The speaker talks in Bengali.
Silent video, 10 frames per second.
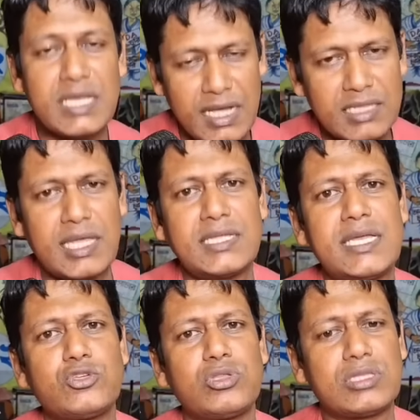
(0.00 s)
সেখানে
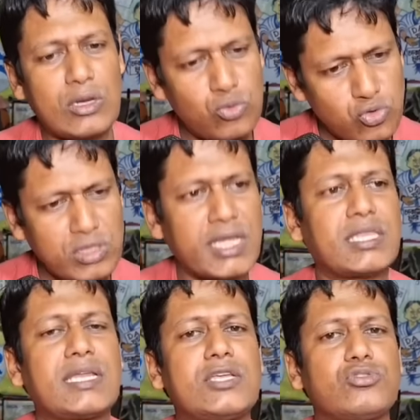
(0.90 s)
দাঁড়িয়ে যদি তার উল্টো দিকে
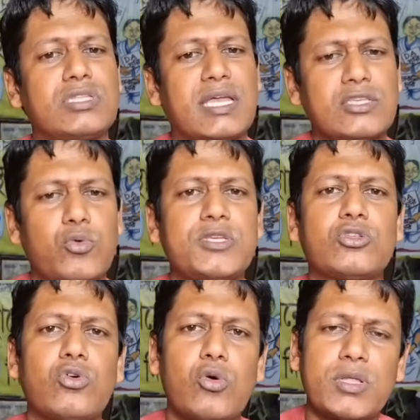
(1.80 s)
দাঁড়িয়ে যদি দেখে যে
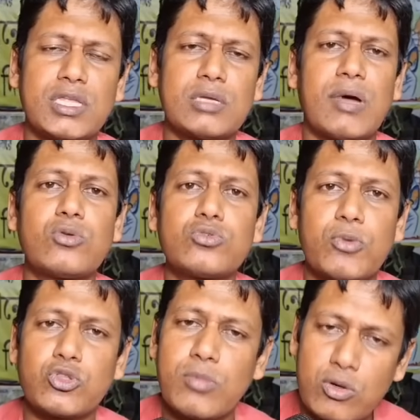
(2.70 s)
অভিজিৎ গঙ্গোপাধ্যায়ের মানুষ
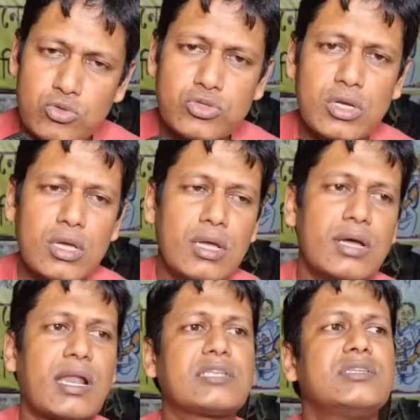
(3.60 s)
মতো মানুষ
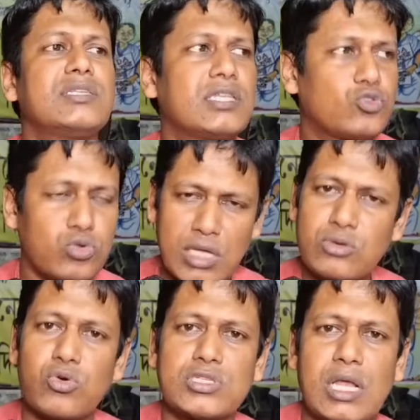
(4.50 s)
রাজনীতিতে
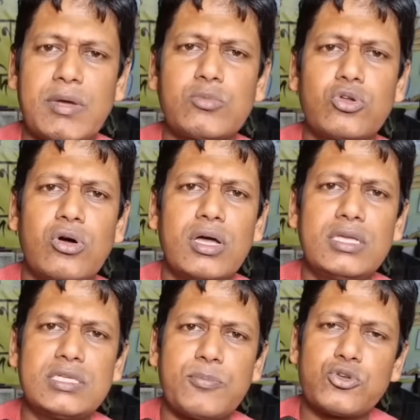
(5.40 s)
যোগদান করছে আমার মনে
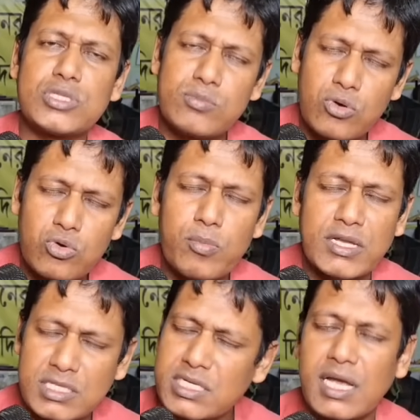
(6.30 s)
হয় যে
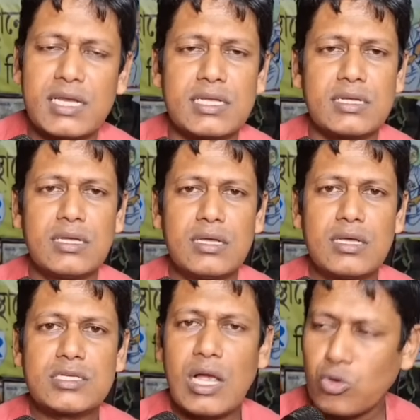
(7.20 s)
পশ্চিমবঙ্গবাসীর সেখানে
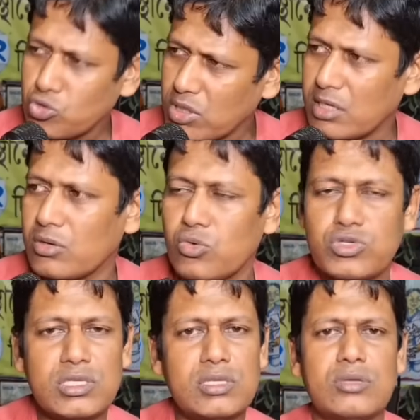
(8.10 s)
স্বাগত জানানো
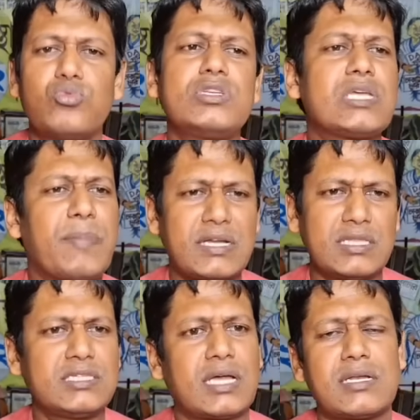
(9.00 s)
উচিত উনি যে
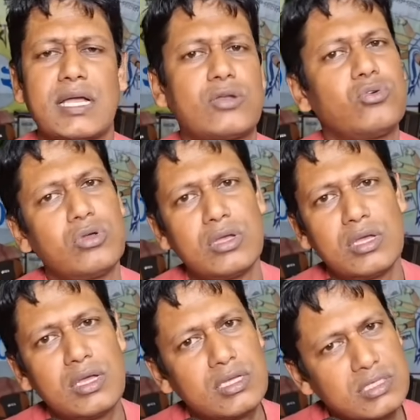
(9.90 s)
পার্টিতেই যান না কেন
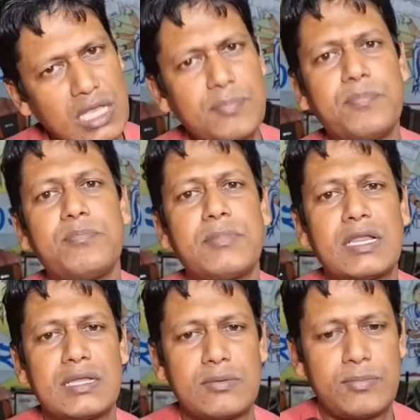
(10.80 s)
সেই
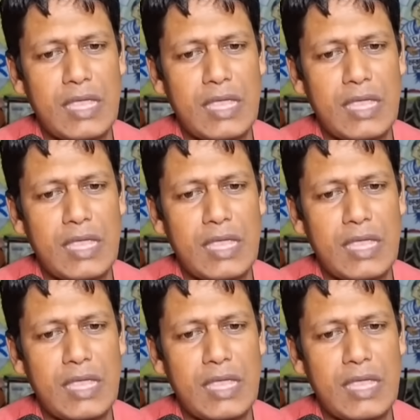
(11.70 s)
মানে